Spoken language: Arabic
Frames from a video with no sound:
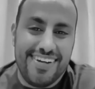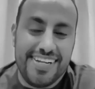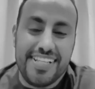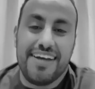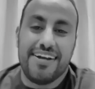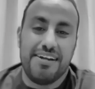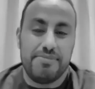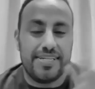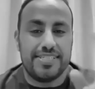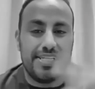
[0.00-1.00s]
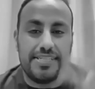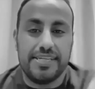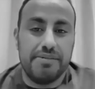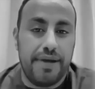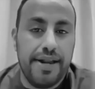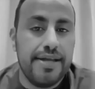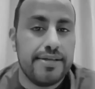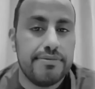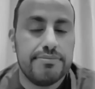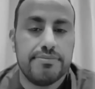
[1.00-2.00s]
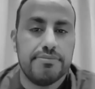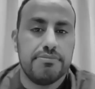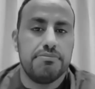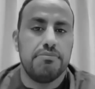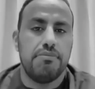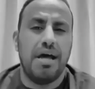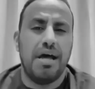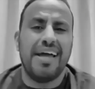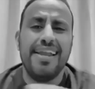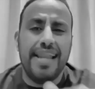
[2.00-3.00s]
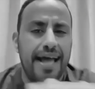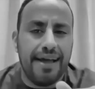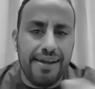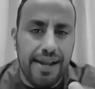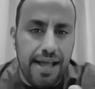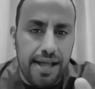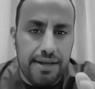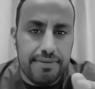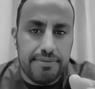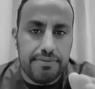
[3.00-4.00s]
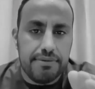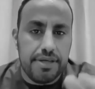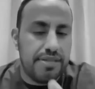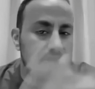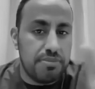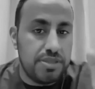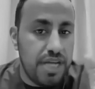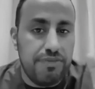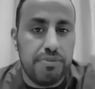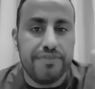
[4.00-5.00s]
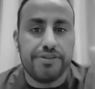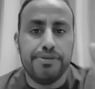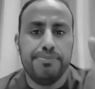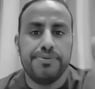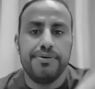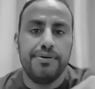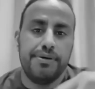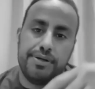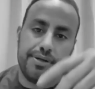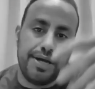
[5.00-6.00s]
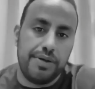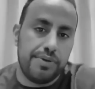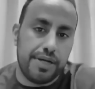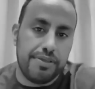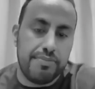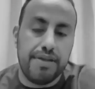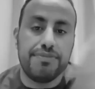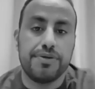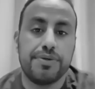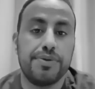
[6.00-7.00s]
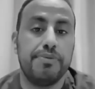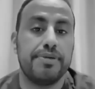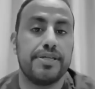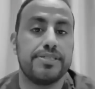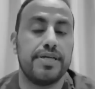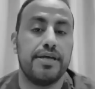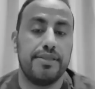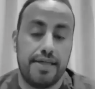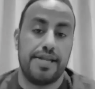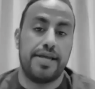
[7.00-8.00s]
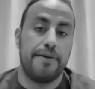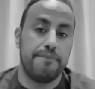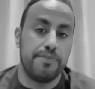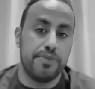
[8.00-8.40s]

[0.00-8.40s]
الاداره المدرسيه تقلب عليك اقلها اقلها اذا شافوا ما فيك طب قالوا له خذ ملفك وروح مدرسه ثانيه